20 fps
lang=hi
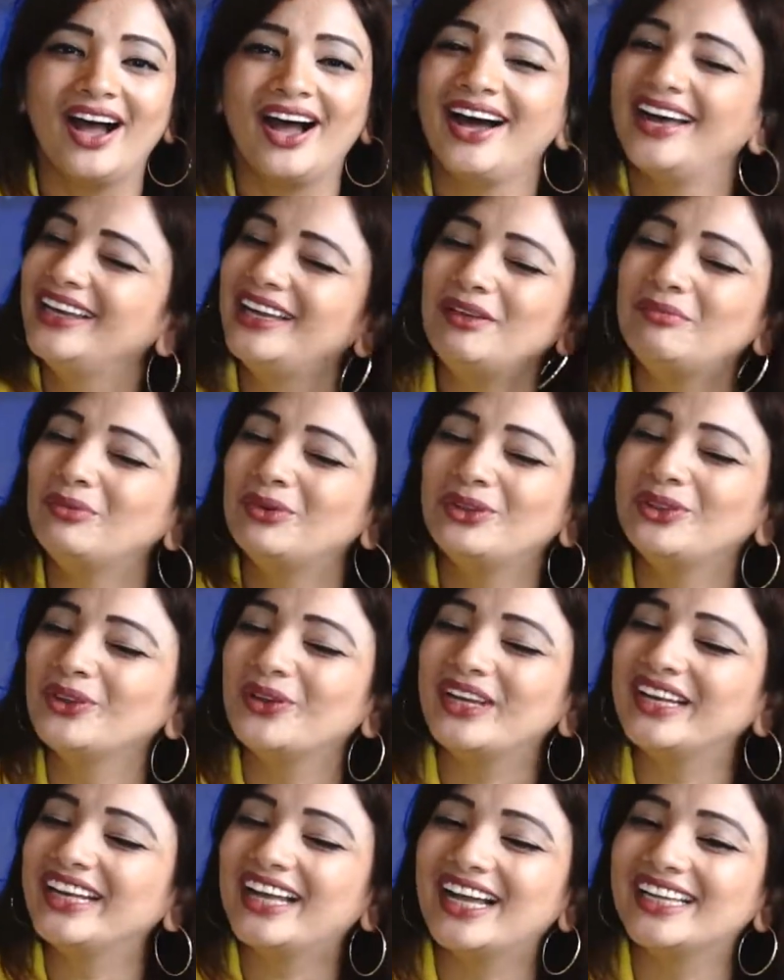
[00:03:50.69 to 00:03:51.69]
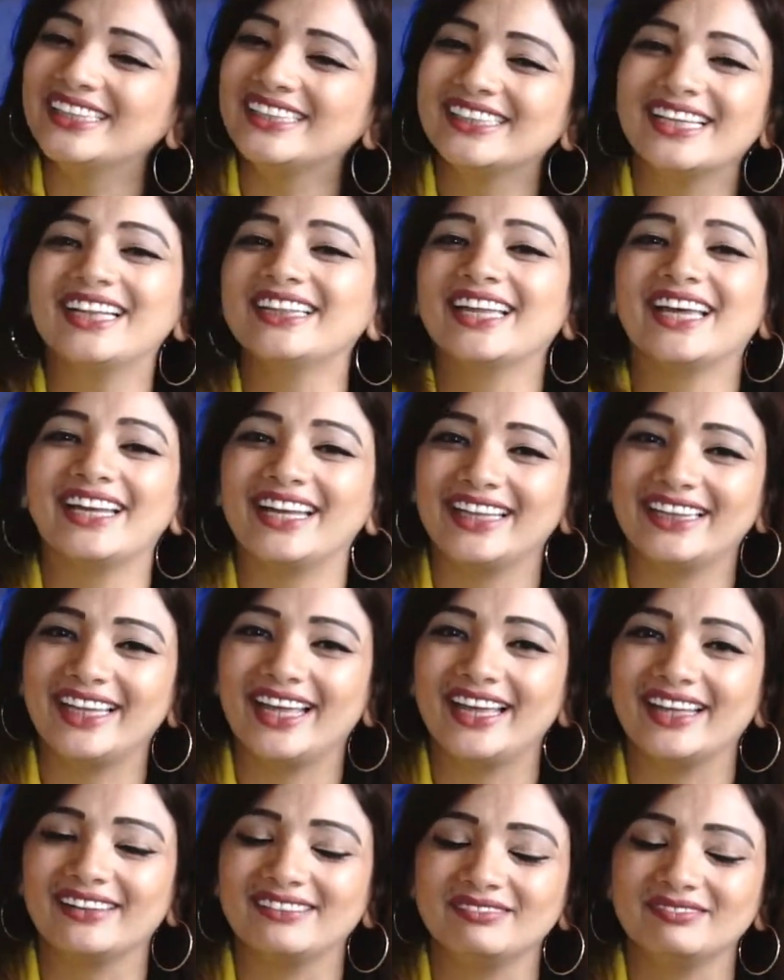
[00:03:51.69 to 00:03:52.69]
हनीमून तो इनका चलता रहता
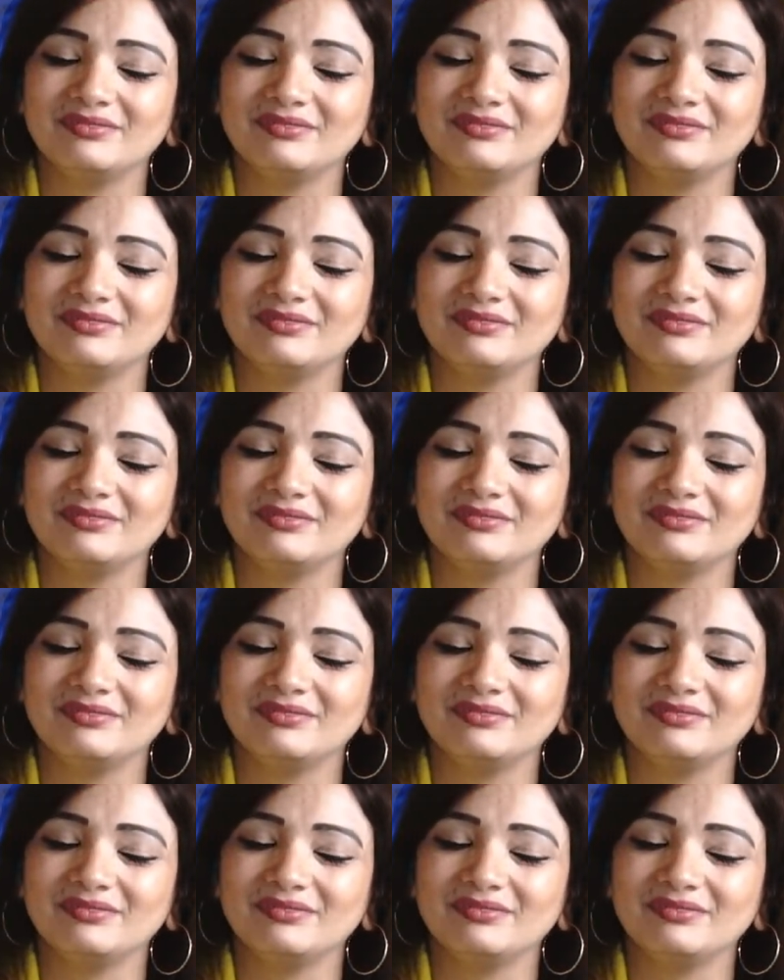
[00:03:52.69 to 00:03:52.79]
है